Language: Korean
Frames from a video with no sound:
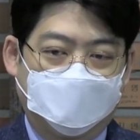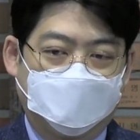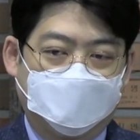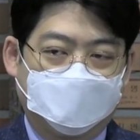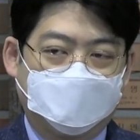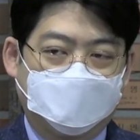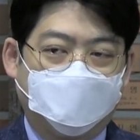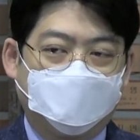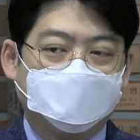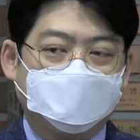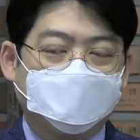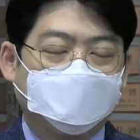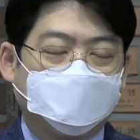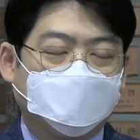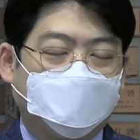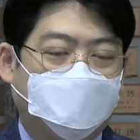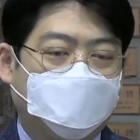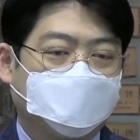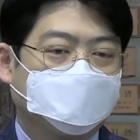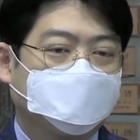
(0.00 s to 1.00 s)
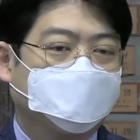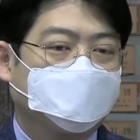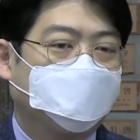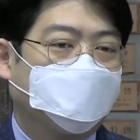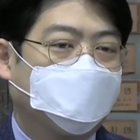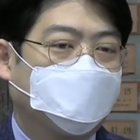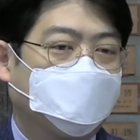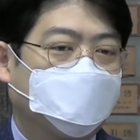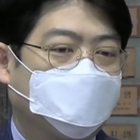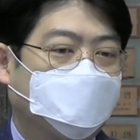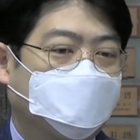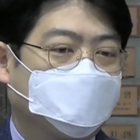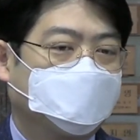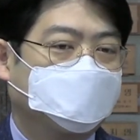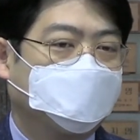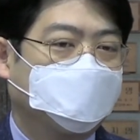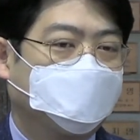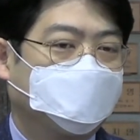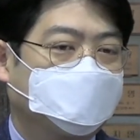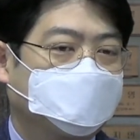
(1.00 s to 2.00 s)
명문 가문과
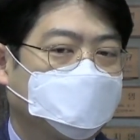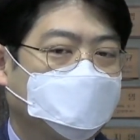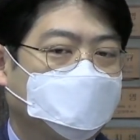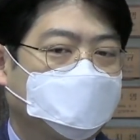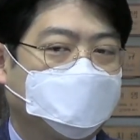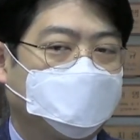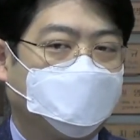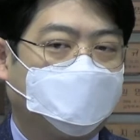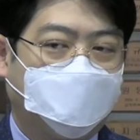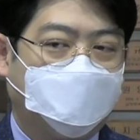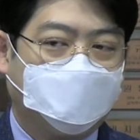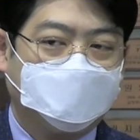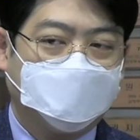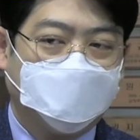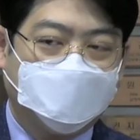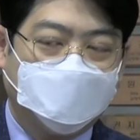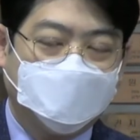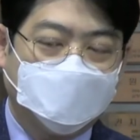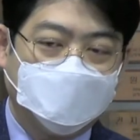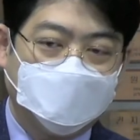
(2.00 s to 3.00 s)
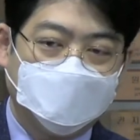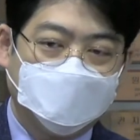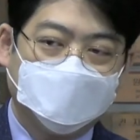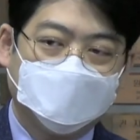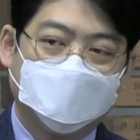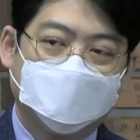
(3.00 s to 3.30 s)
아름다운 믿음의 광맥이